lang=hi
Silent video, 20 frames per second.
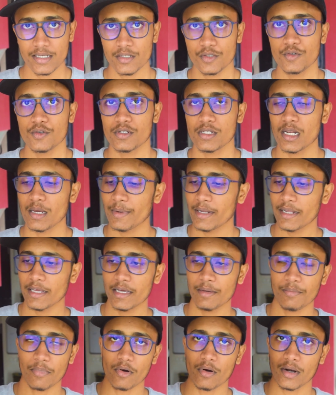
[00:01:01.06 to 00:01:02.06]
है सो so, इसलिए मैंने
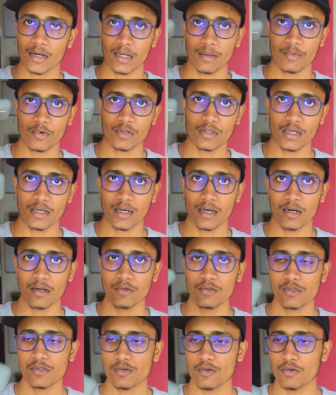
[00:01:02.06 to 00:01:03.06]
ये प्रोडक्ट आपको दिखा रहा
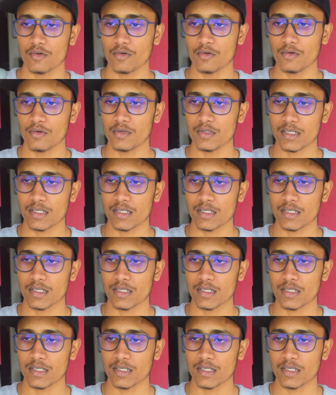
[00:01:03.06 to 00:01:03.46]
हूँ सो so,